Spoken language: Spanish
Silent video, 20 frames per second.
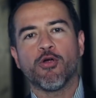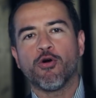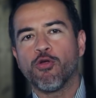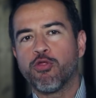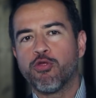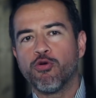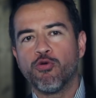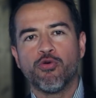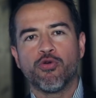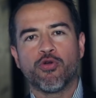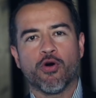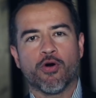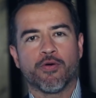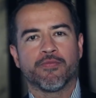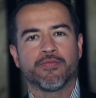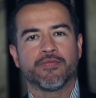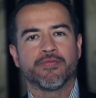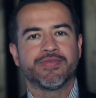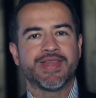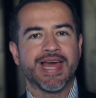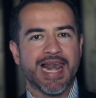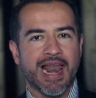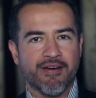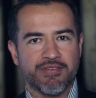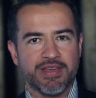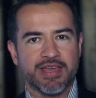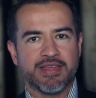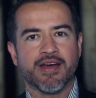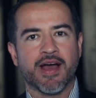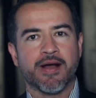lo duro de la
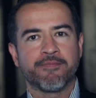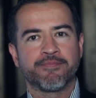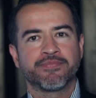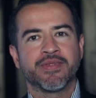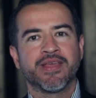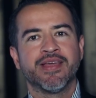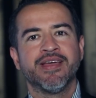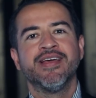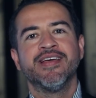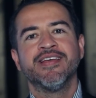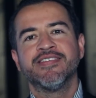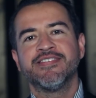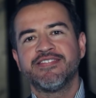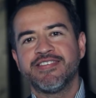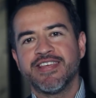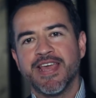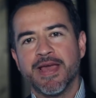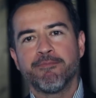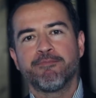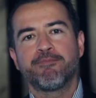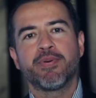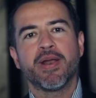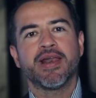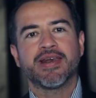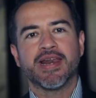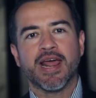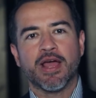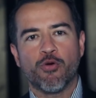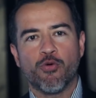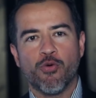vida, siempre
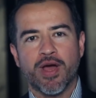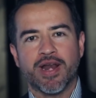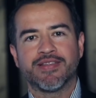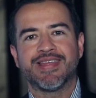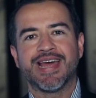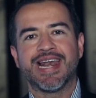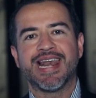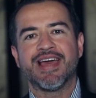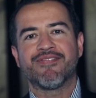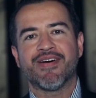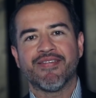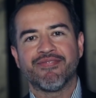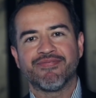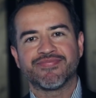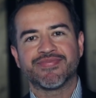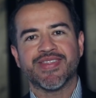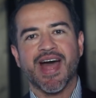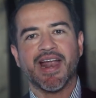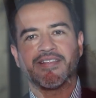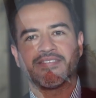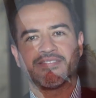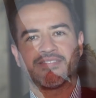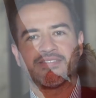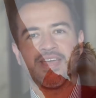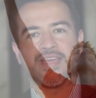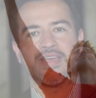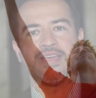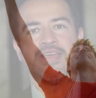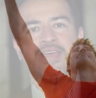recuerde levantarse